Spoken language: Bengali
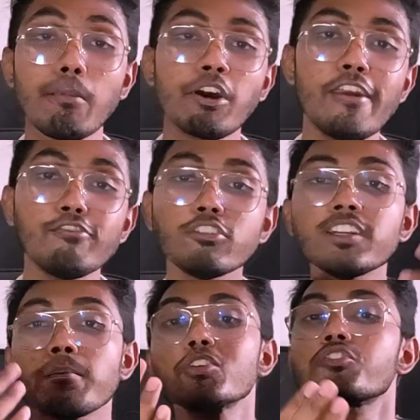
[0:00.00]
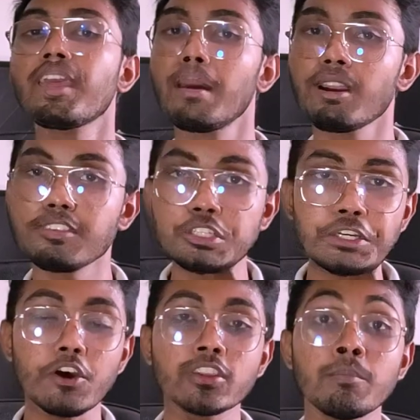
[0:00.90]
এবং এই ফোনটির আমরা যদি ক্যামেরা
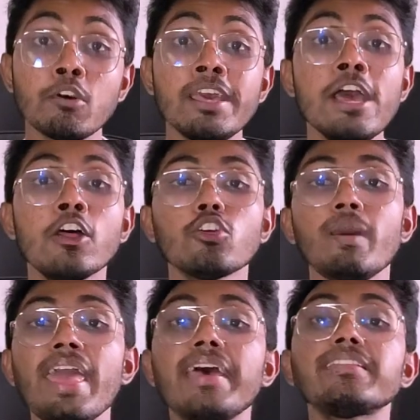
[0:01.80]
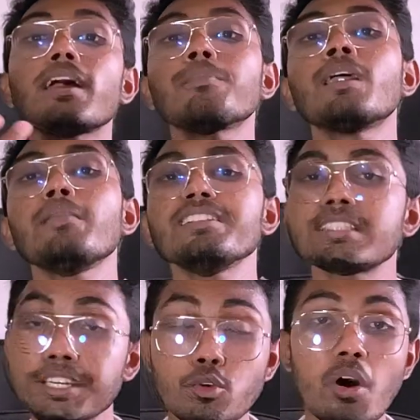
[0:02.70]
সেকশনের কথা বলি তবে এই ক্ষেত্রে আপনারা পেয়ে
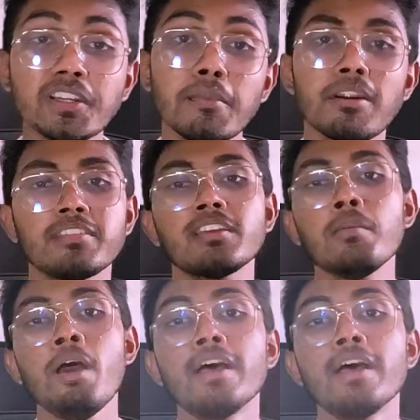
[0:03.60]
যাচ্ছেন কোয়াড ক্যামেরা সেটআপ